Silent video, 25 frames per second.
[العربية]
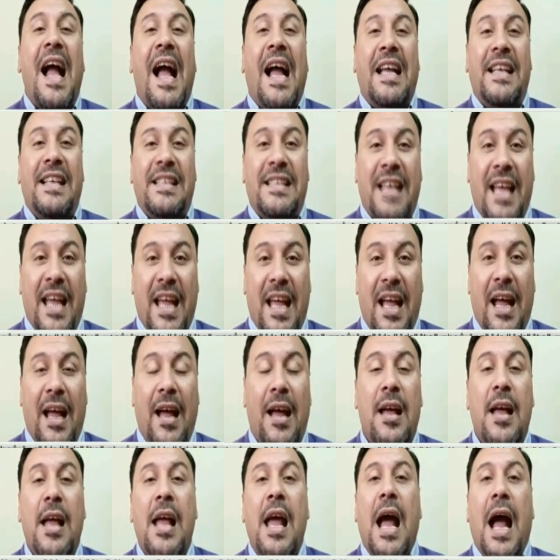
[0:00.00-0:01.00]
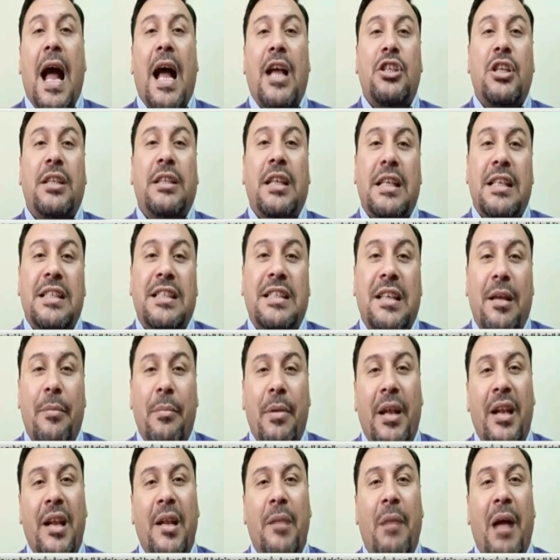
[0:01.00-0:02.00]
هي عايزاها عشان
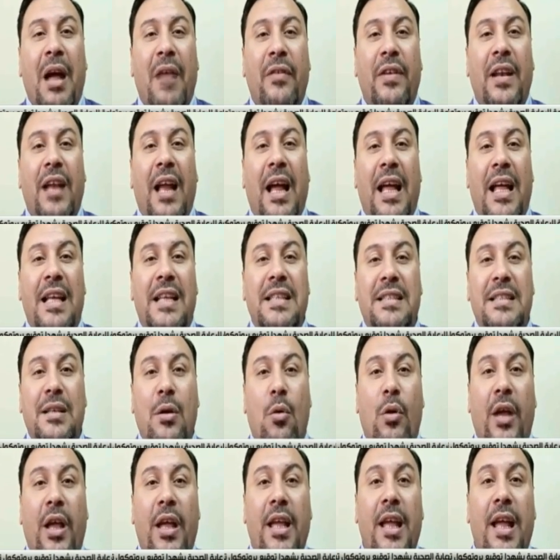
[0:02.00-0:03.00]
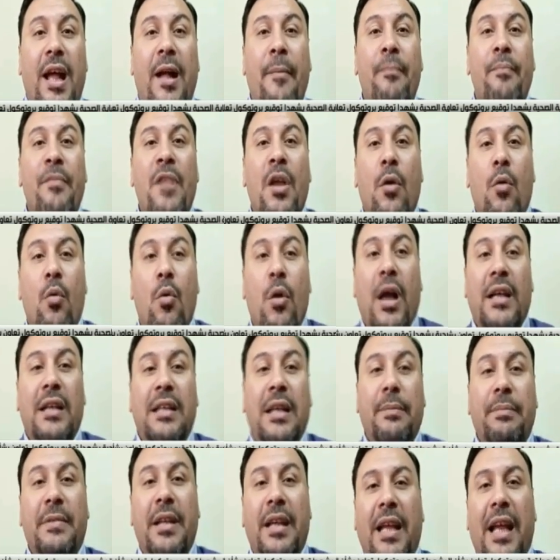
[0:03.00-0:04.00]
تستمر معاه في الحياه الزوجيه
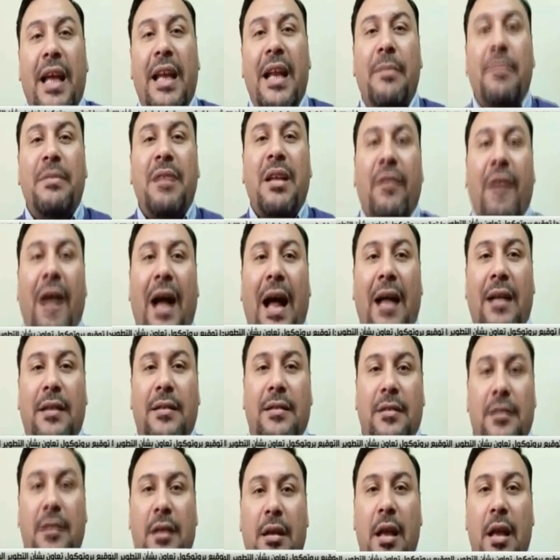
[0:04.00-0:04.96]
وكتبت الكلام ده في عقد